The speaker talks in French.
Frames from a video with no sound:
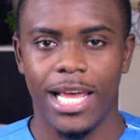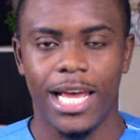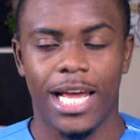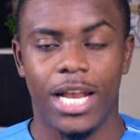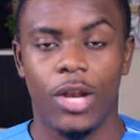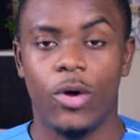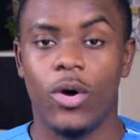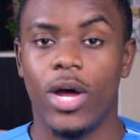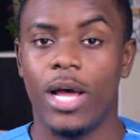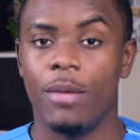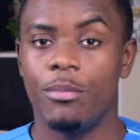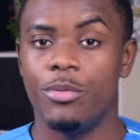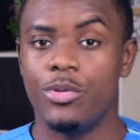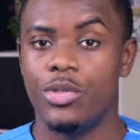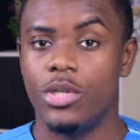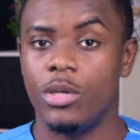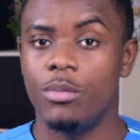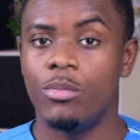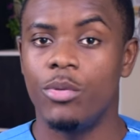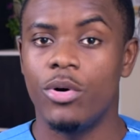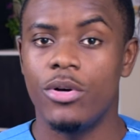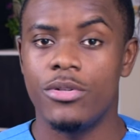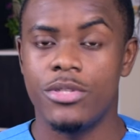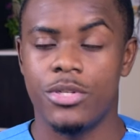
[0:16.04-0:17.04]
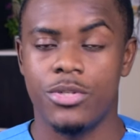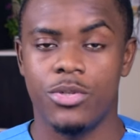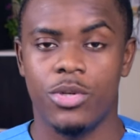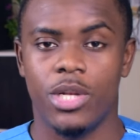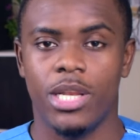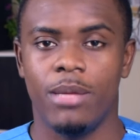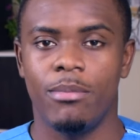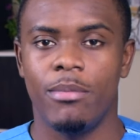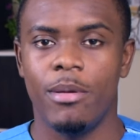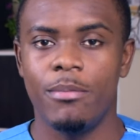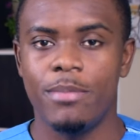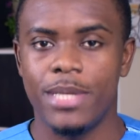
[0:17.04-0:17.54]
Alors habituellement, ce sont
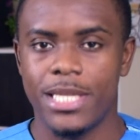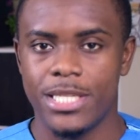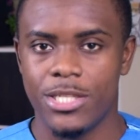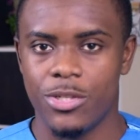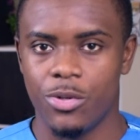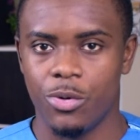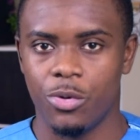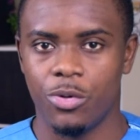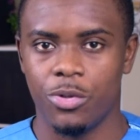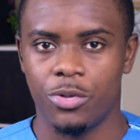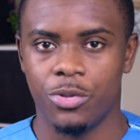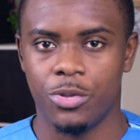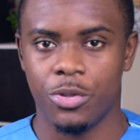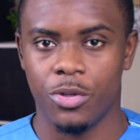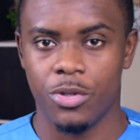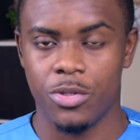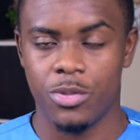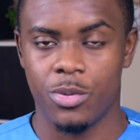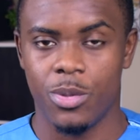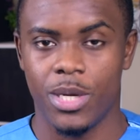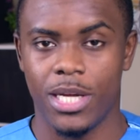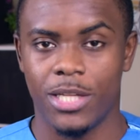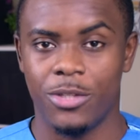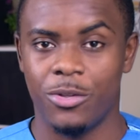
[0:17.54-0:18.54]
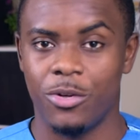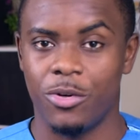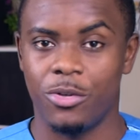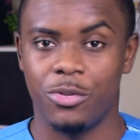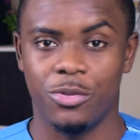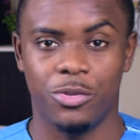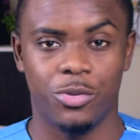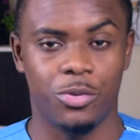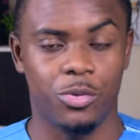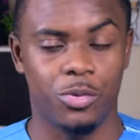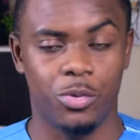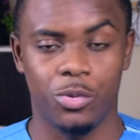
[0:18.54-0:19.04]
les mêmes questions que je reçois,
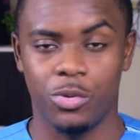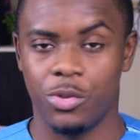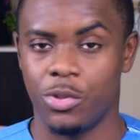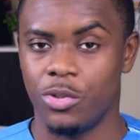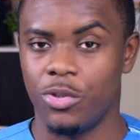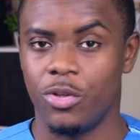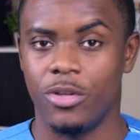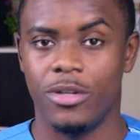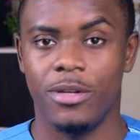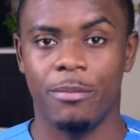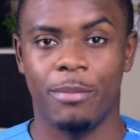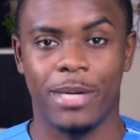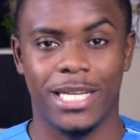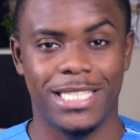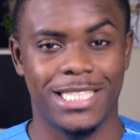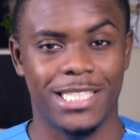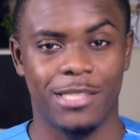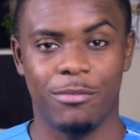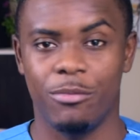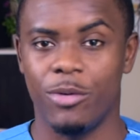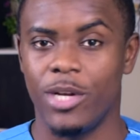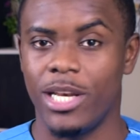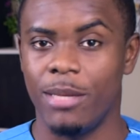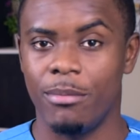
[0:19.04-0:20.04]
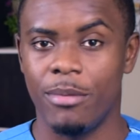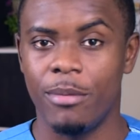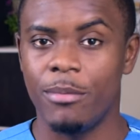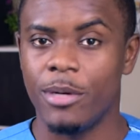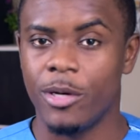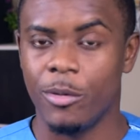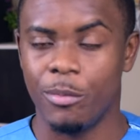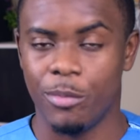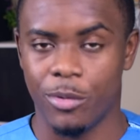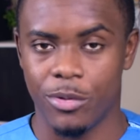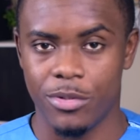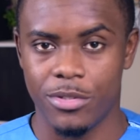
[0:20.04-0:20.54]
donc du coup, je donne pratiquement les mêmes
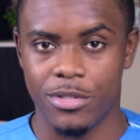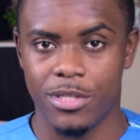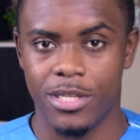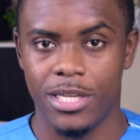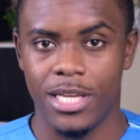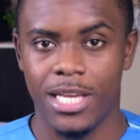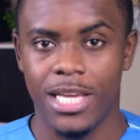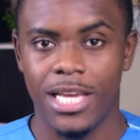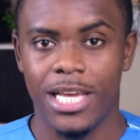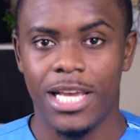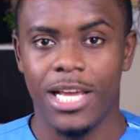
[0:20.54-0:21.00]
réponses.